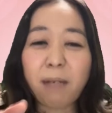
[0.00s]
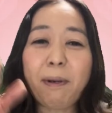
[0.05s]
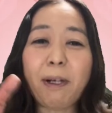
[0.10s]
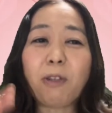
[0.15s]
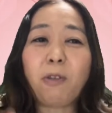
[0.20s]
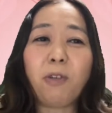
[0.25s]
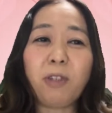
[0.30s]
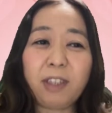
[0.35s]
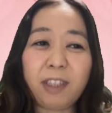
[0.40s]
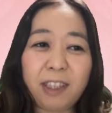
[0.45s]
駄
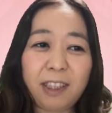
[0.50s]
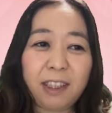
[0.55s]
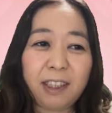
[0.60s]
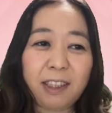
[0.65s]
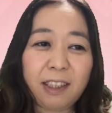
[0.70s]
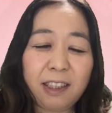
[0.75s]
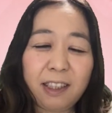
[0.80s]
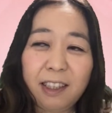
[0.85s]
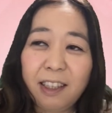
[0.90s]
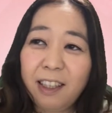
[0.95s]
箱に
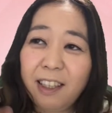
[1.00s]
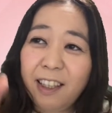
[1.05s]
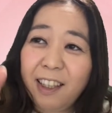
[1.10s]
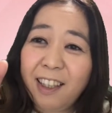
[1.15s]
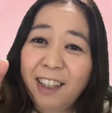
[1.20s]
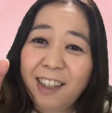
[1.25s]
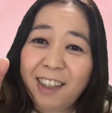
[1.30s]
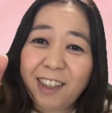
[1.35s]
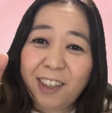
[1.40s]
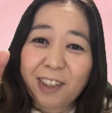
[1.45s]

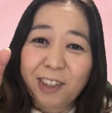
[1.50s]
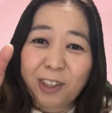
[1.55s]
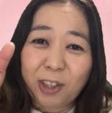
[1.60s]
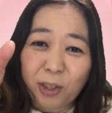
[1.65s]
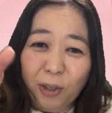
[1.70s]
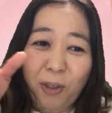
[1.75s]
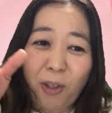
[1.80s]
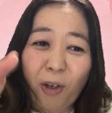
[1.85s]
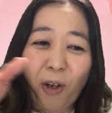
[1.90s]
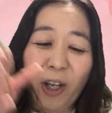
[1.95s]

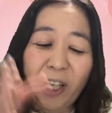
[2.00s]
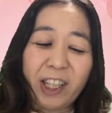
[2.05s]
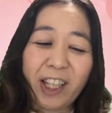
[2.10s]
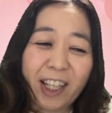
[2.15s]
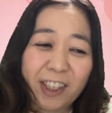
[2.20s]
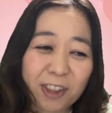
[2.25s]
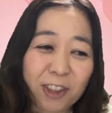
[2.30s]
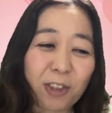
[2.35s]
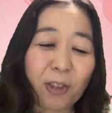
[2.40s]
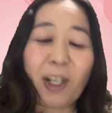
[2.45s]
チョコを入
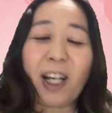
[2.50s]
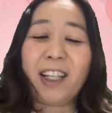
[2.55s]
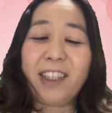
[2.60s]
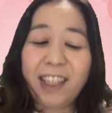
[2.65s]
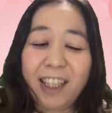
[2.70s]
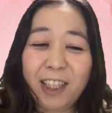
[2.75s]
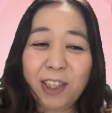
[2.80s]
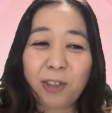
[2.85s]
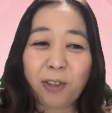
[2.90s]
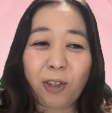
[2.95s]
れるとかね、